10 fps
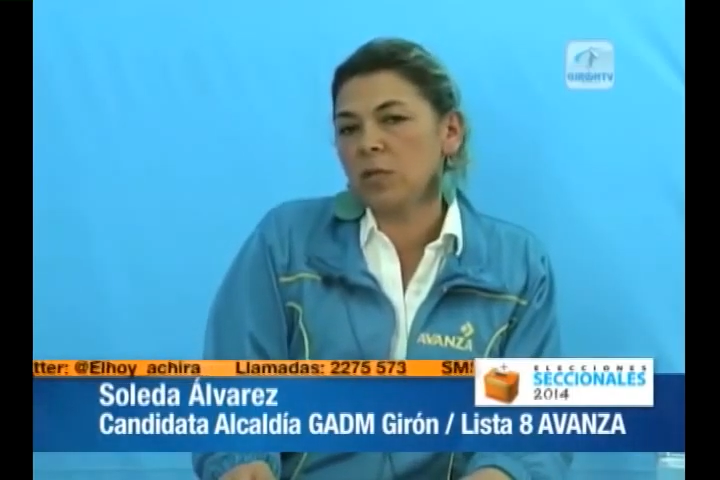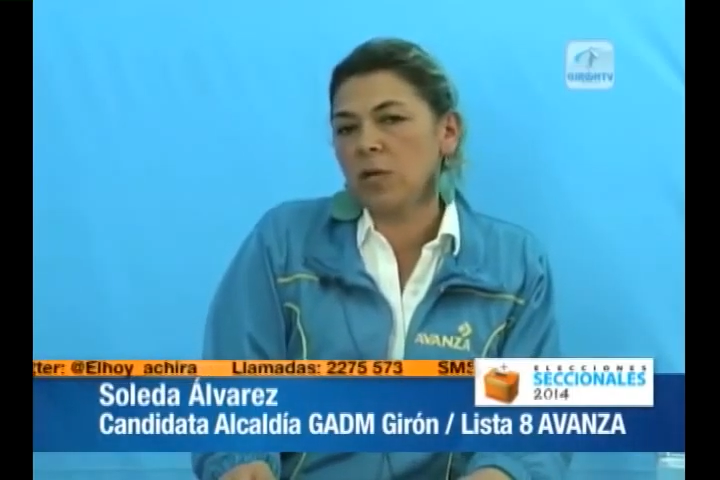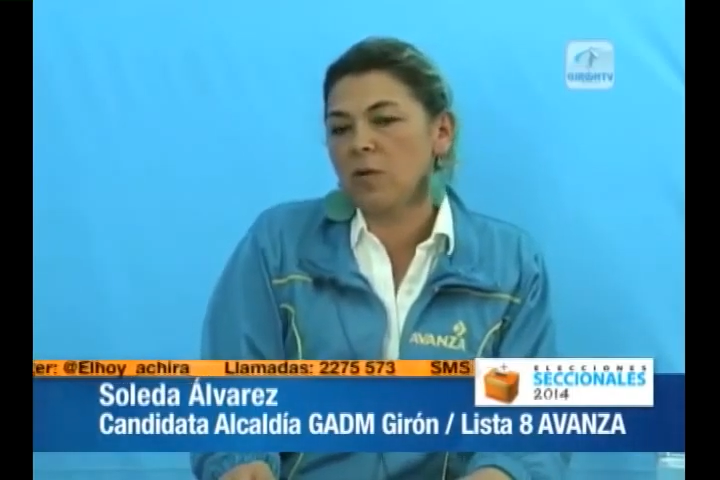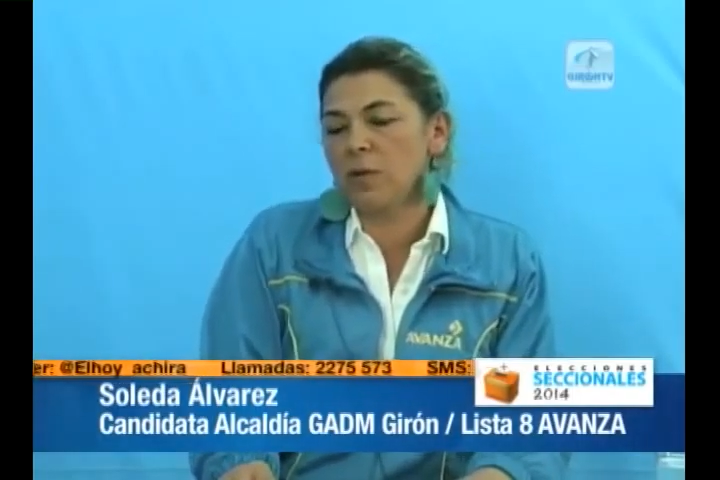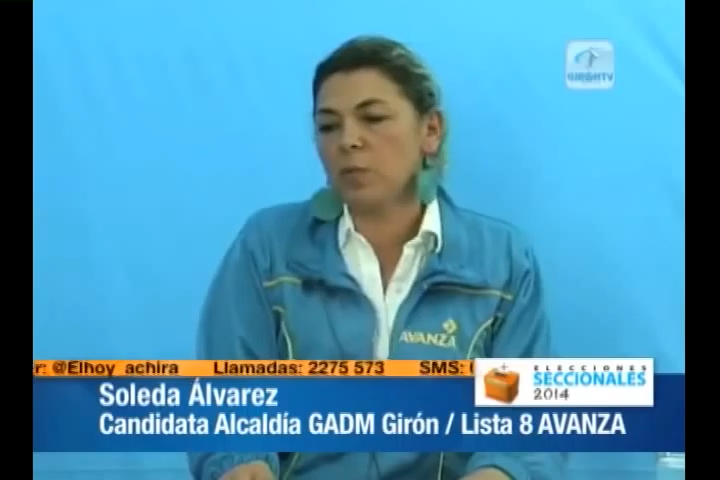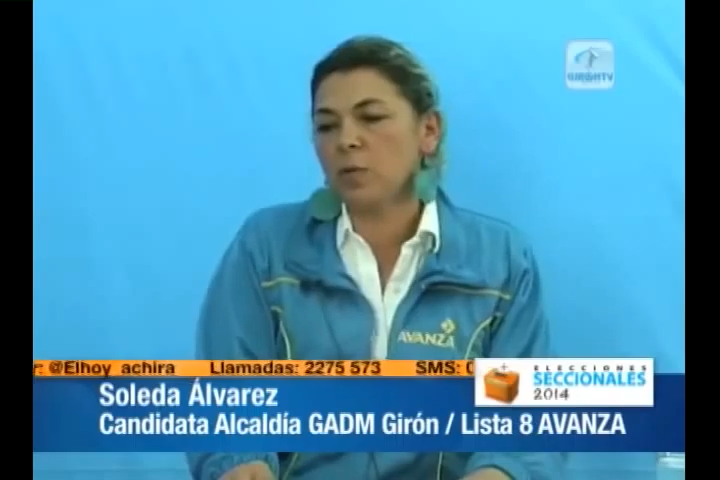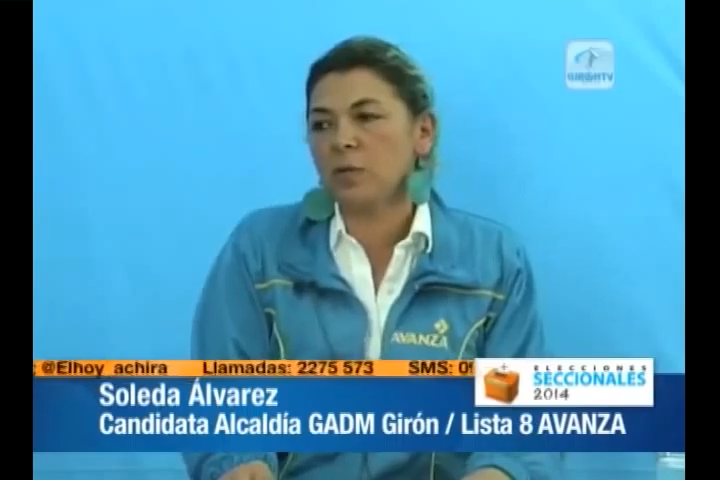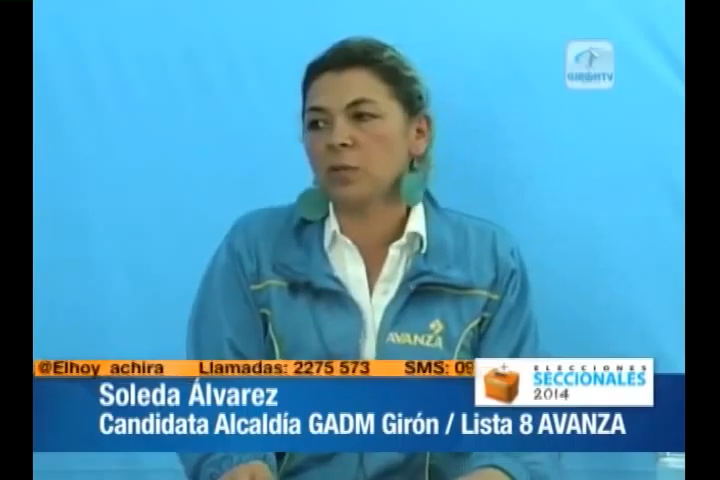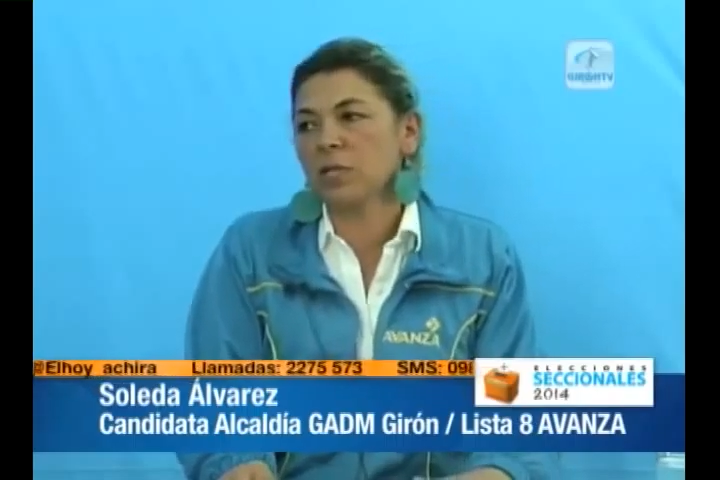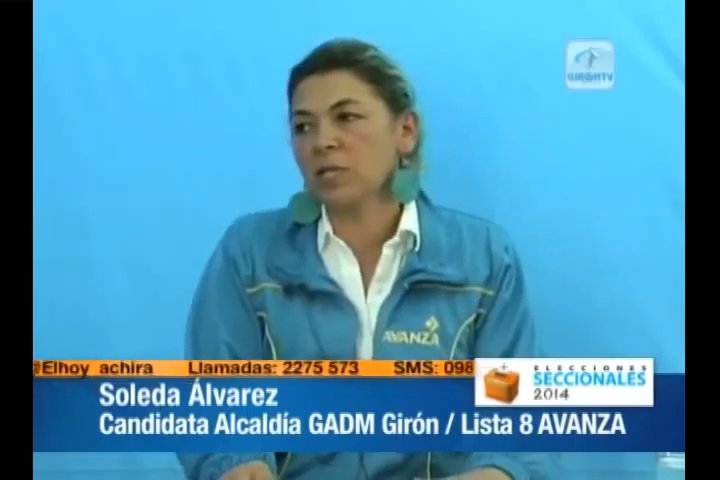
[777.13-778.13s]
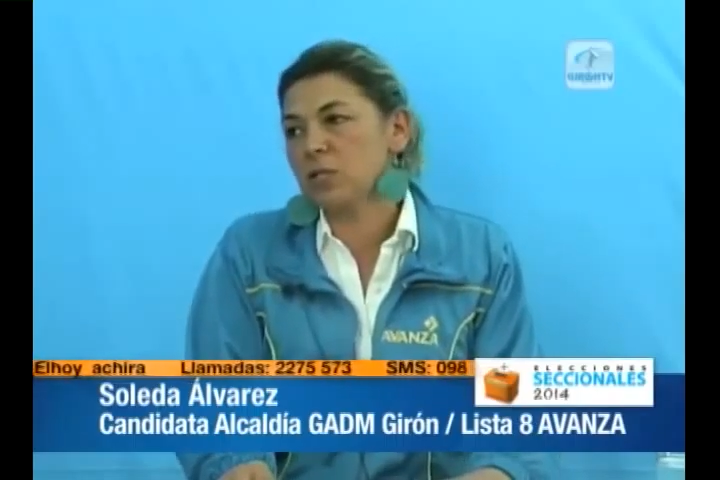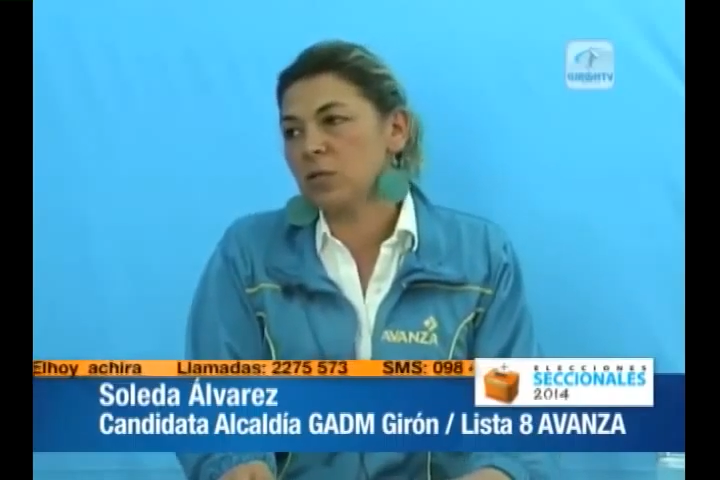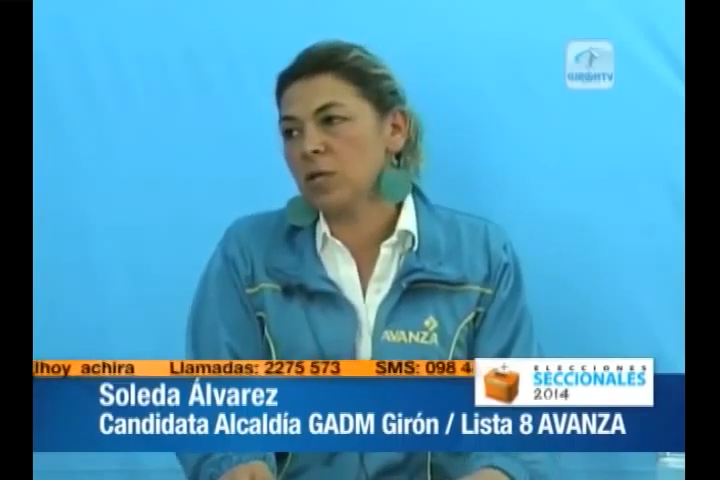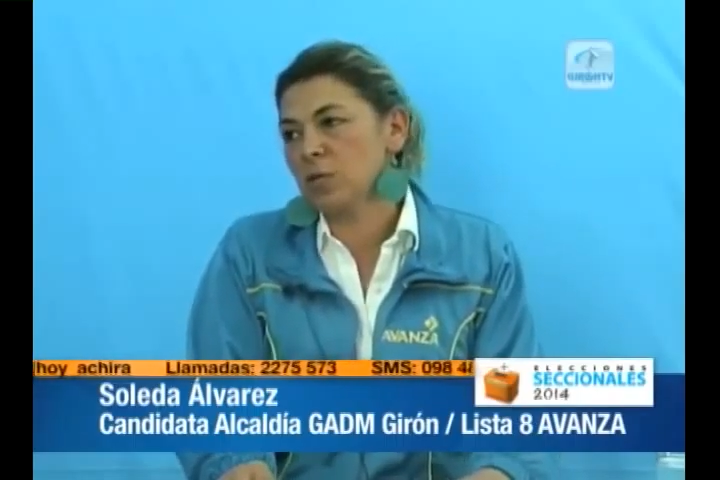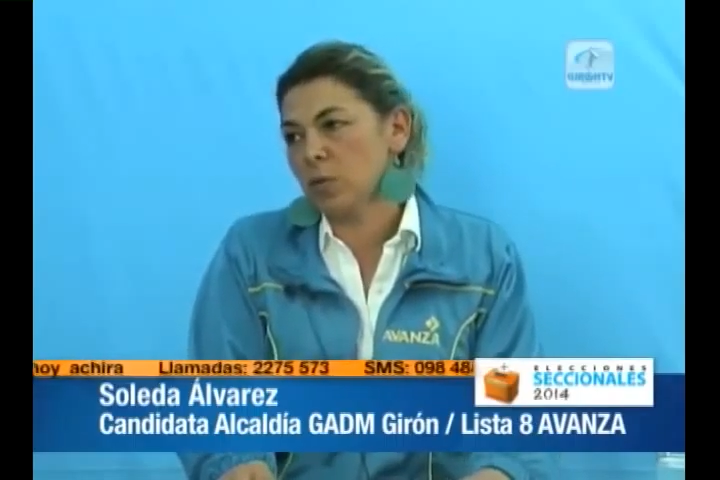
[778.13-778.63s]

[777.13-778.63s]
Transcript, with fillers: de la obra podemos gestionar,